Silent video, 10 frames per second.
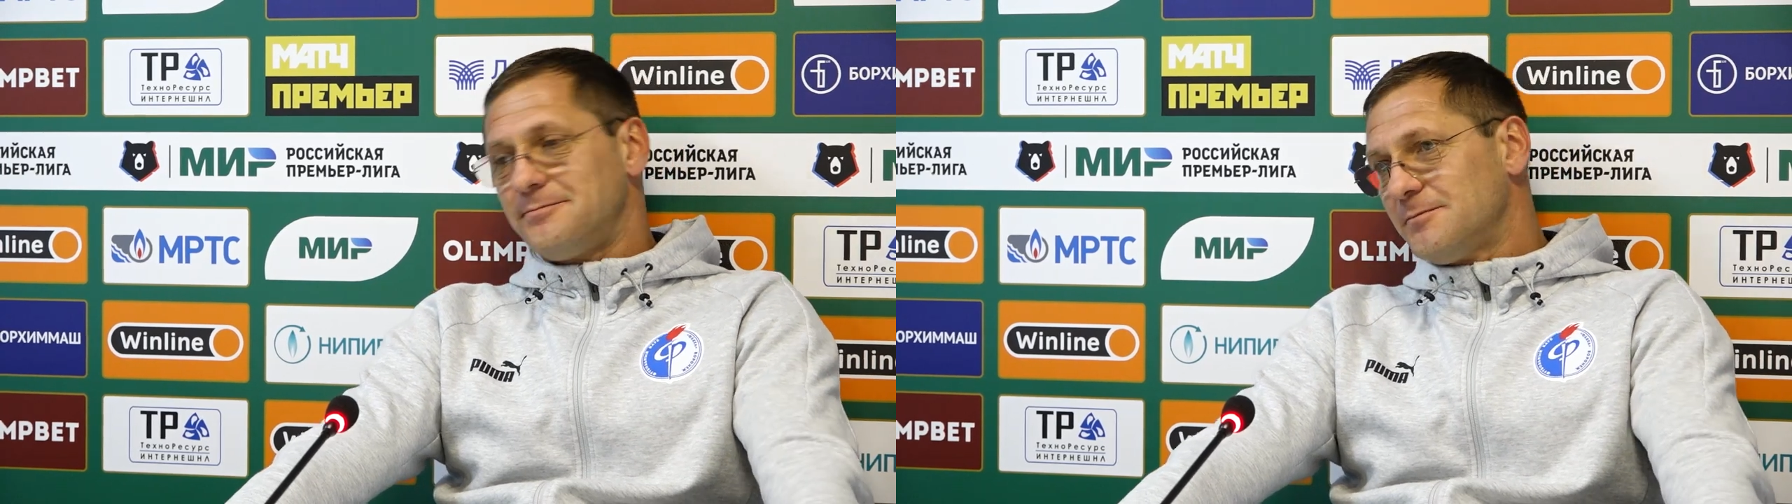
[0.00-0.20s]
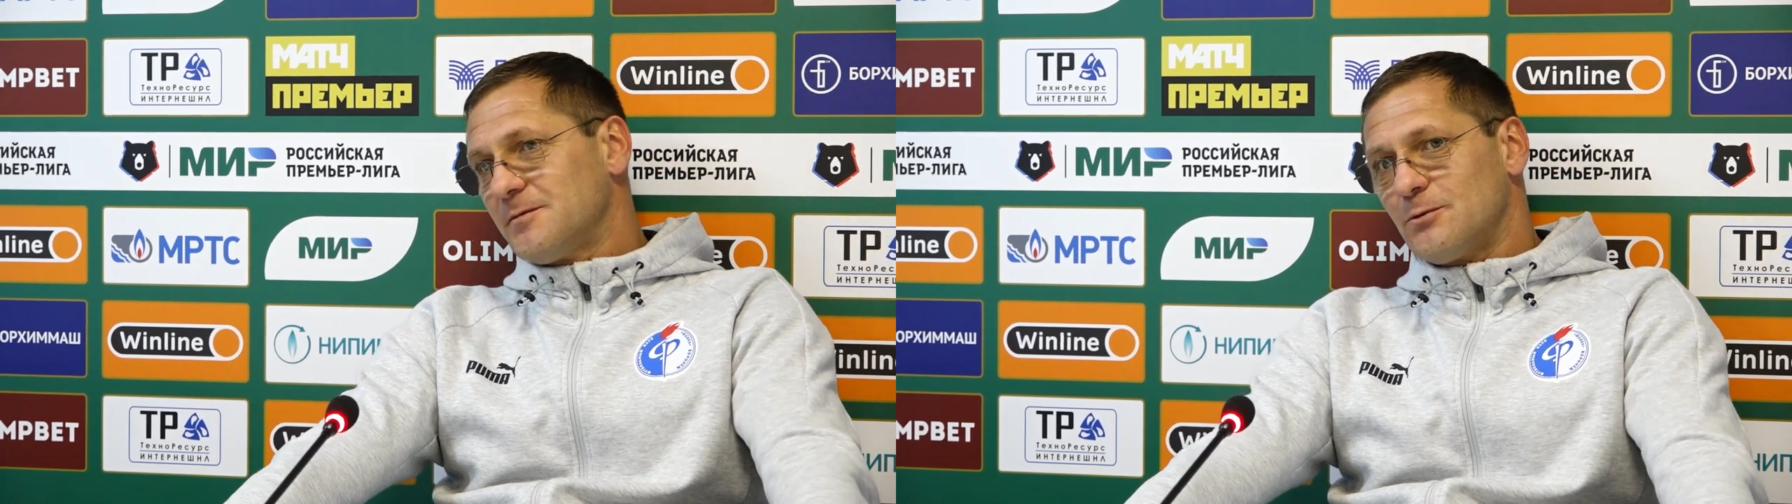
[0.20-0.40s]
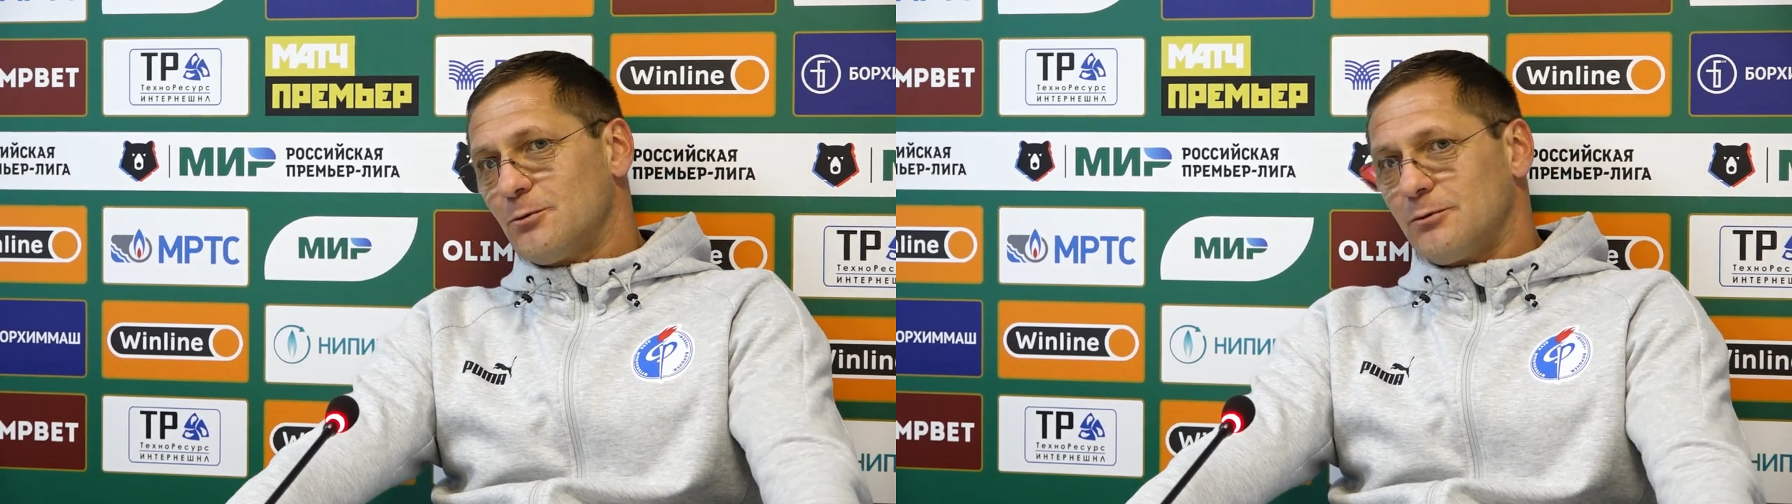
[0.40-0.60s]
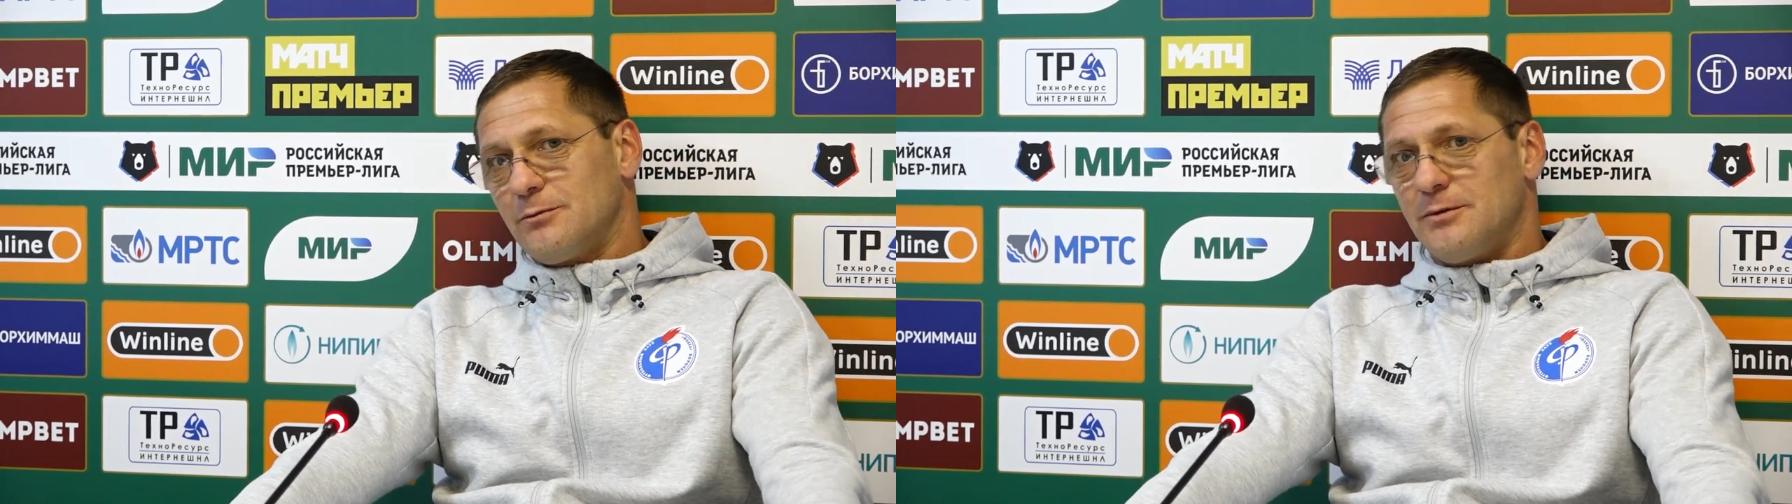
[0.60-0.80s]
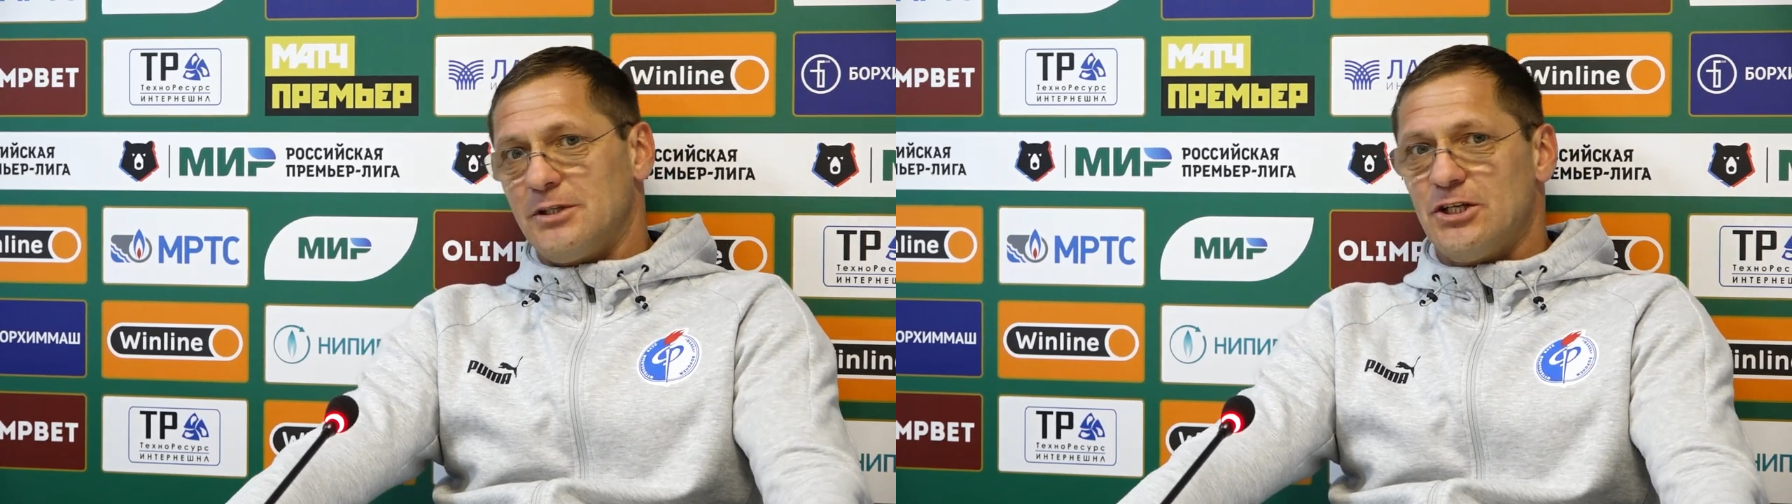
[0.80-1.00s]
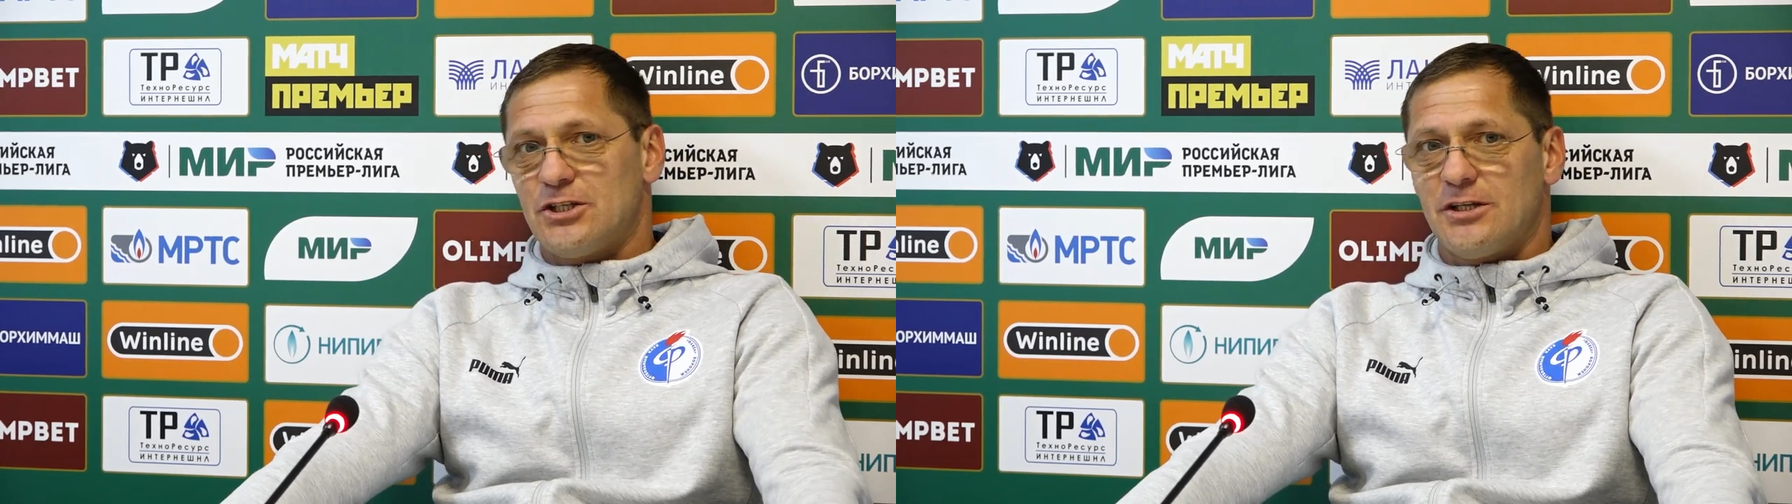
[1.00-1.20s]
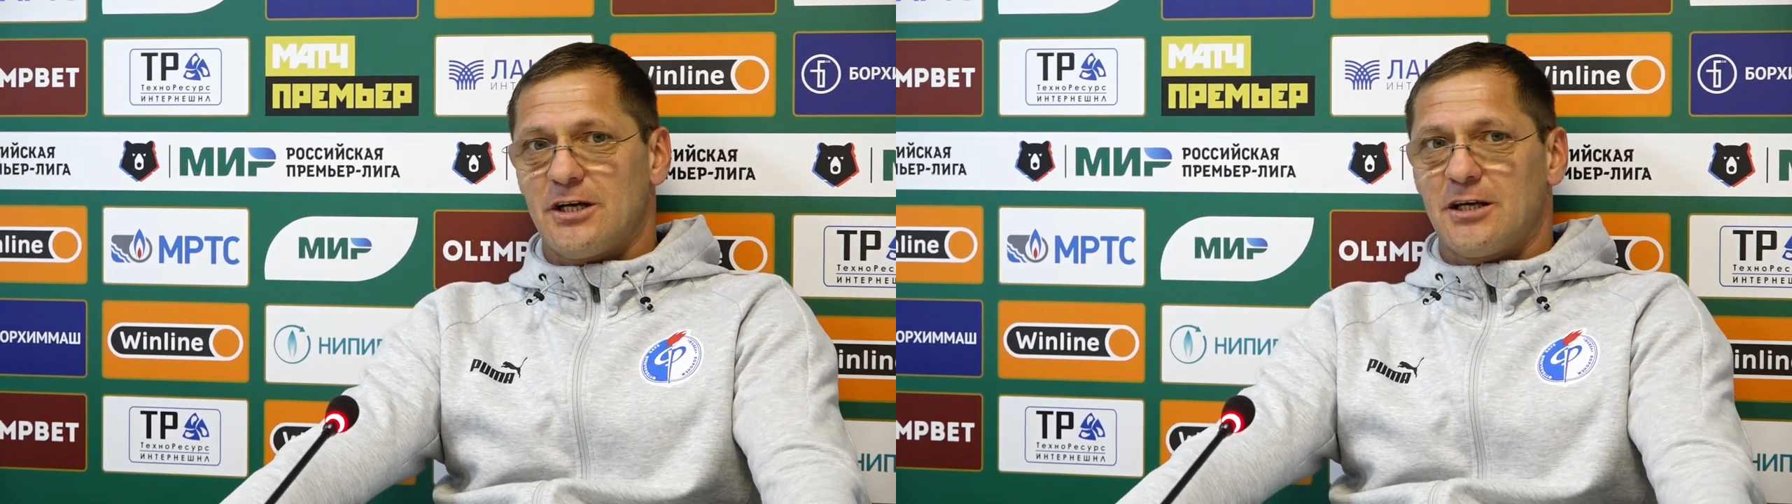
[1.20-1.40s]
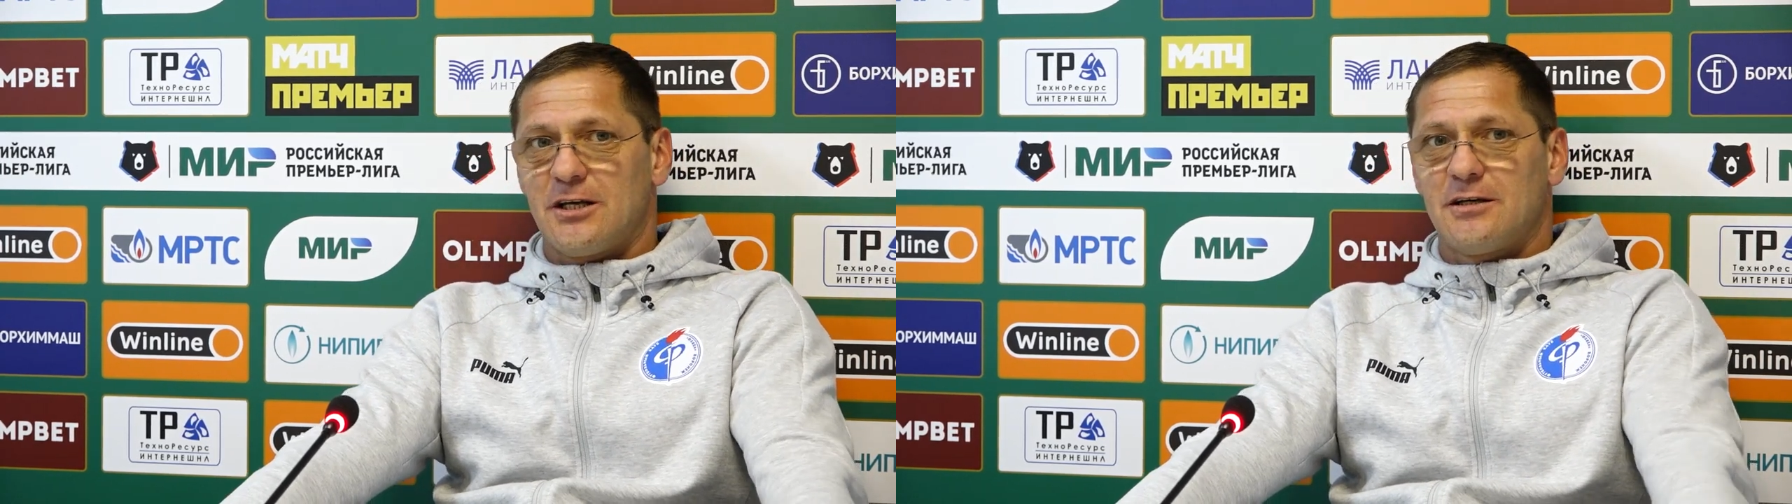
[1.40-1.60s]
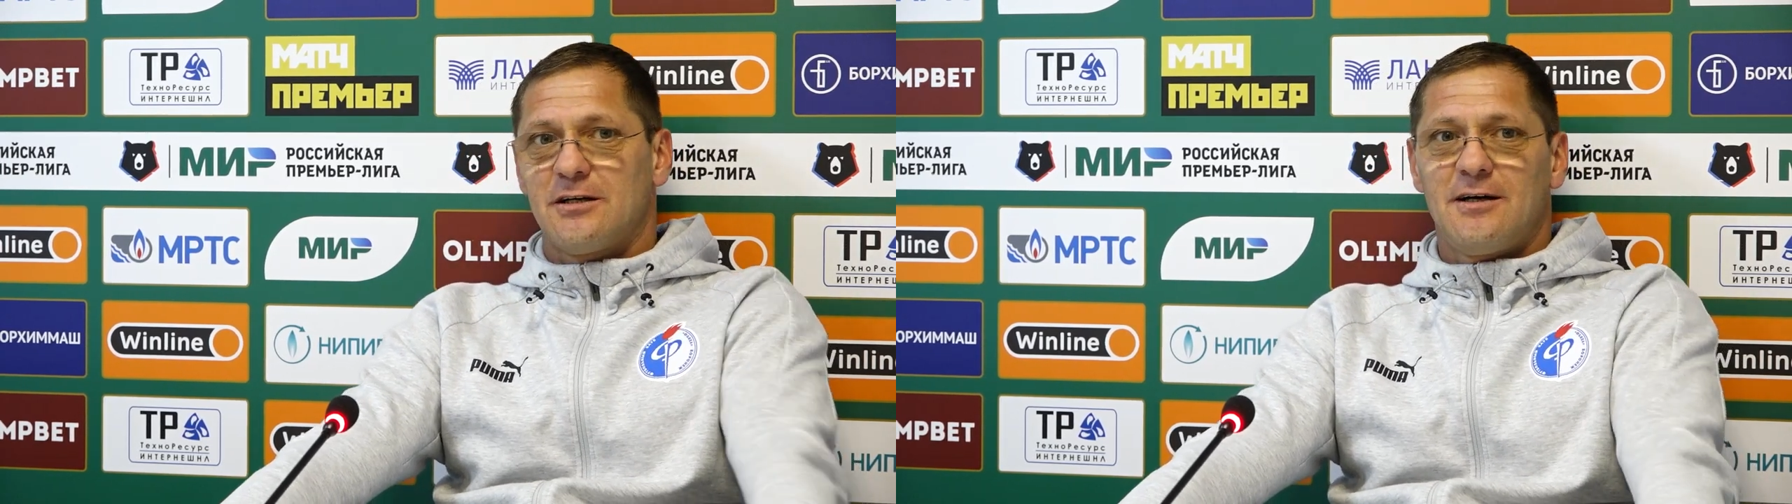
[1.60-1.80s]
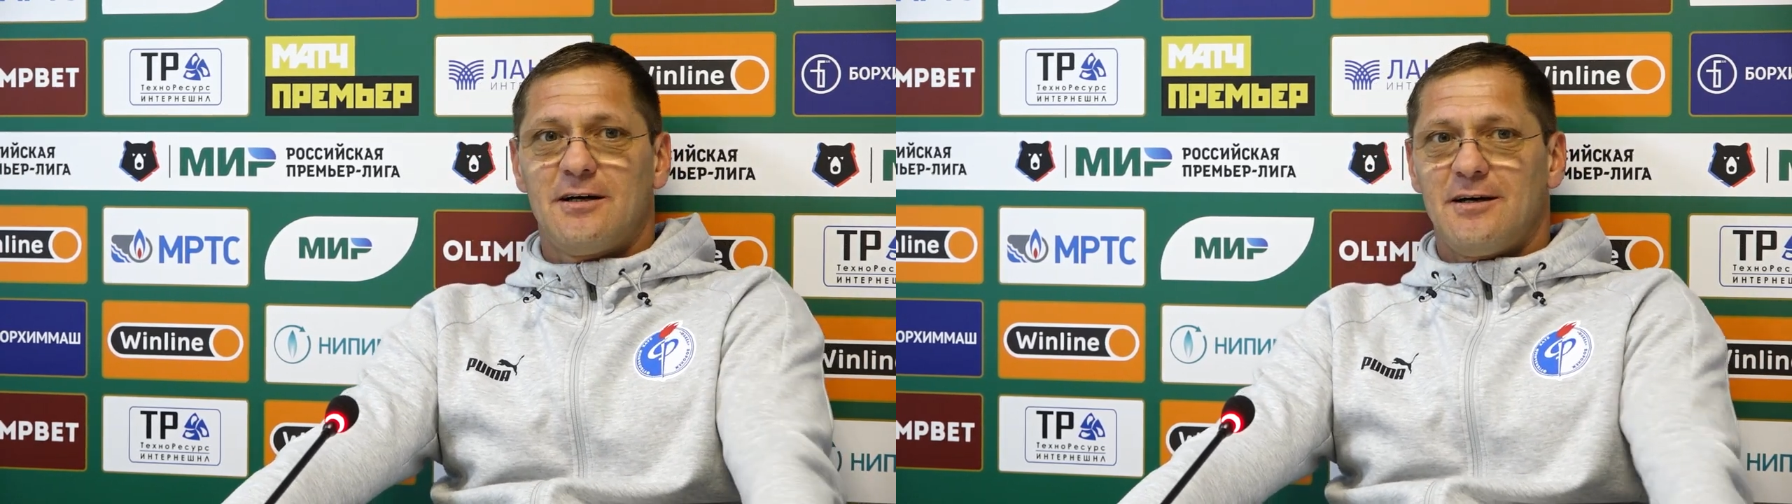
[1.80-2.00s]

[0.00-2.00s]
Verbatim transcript: ну, не ищет никаких